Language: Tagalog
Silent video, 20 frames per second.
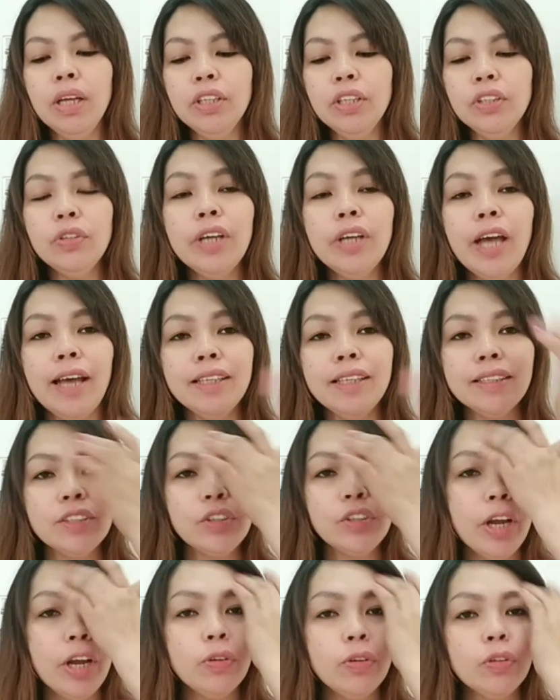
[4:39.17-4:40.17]
So, guys,
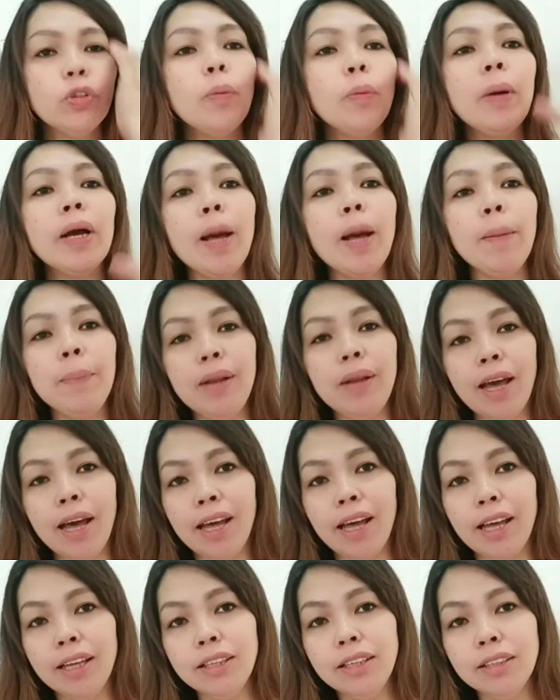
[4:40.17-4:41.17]
try ko to
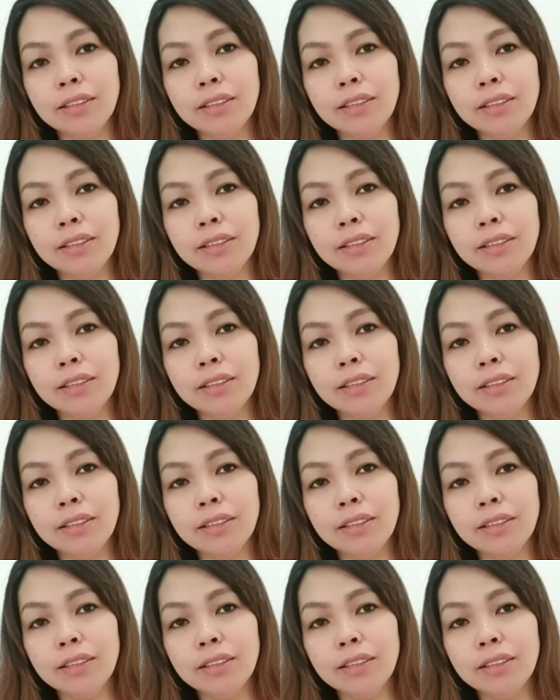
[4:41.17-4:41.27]
pag-apply.